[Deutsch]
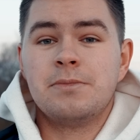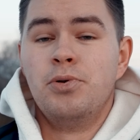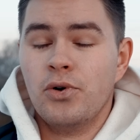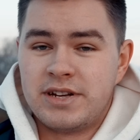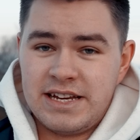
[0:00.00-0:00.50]

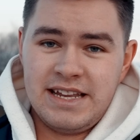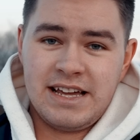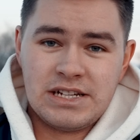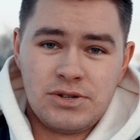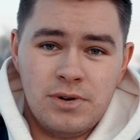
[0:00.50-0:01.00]

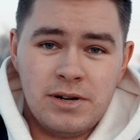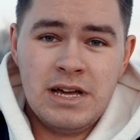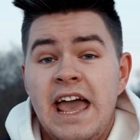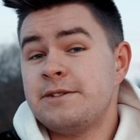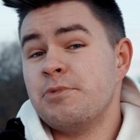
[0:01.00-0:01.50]
Pyrotechnikerschulen.
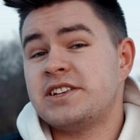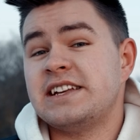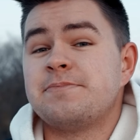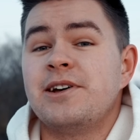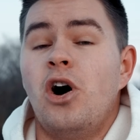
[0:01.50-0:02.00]
Ich möchte,
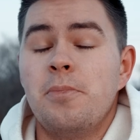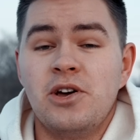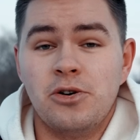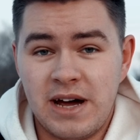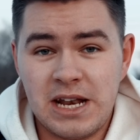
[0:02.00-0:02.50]
dass mein Hobby
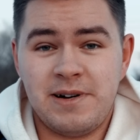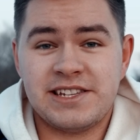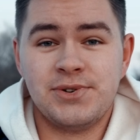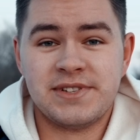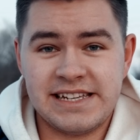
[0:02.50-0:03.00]
und meine
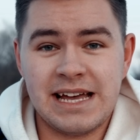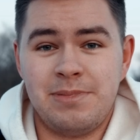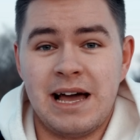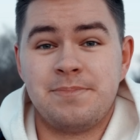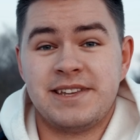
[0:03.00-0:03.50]
Passion sicher
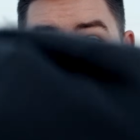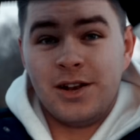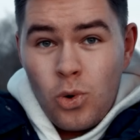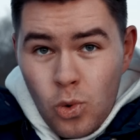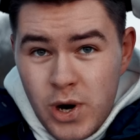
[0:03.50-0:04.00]
bleibt, denn
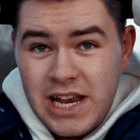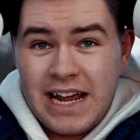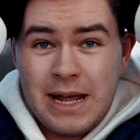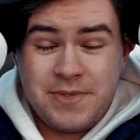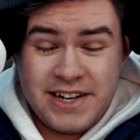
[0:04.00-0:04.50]
we
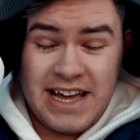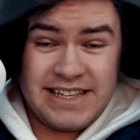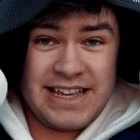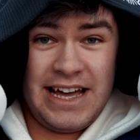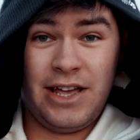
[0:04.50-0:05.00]
light up the night
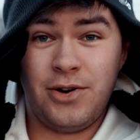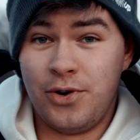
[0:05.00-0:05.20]
sky.